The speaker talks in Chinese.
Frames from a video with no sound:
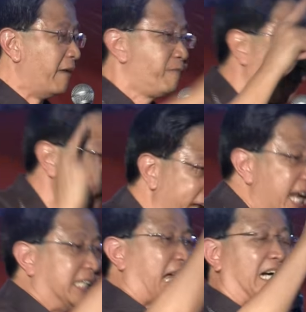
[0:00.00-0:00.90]
连副
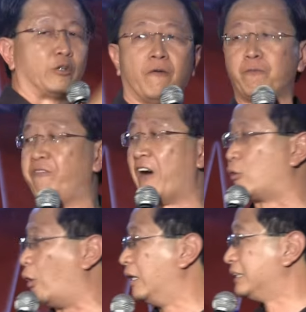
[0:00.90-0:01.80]
议长都不
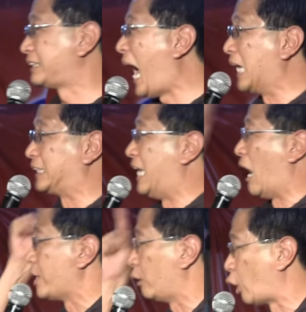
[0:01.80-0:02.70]
放过，大
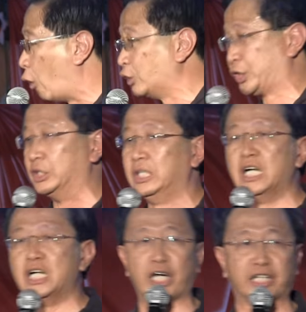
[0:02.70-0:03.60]
小要通吃，
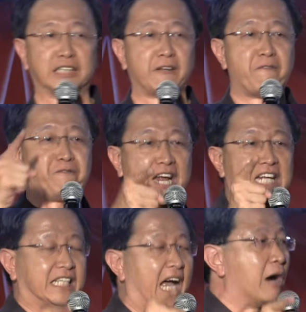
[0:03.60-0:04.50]
这个是
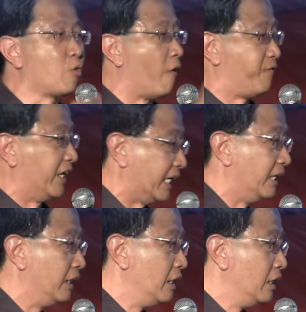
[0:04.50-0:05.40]
非常过分
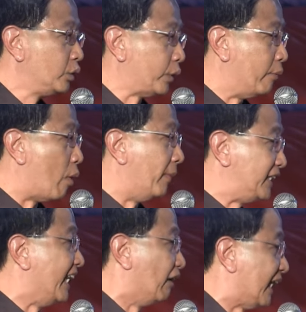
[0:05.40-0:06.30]
的。所以我
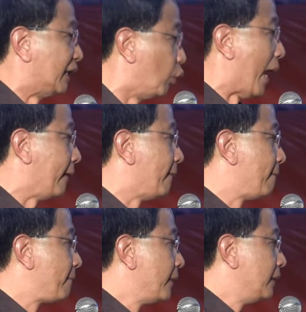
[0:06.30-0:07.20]
们今天要讲出来。
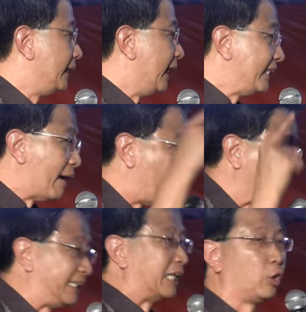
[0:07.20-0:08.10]
今天
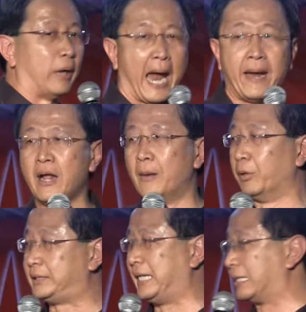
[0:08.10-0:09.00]
我要讲出来，不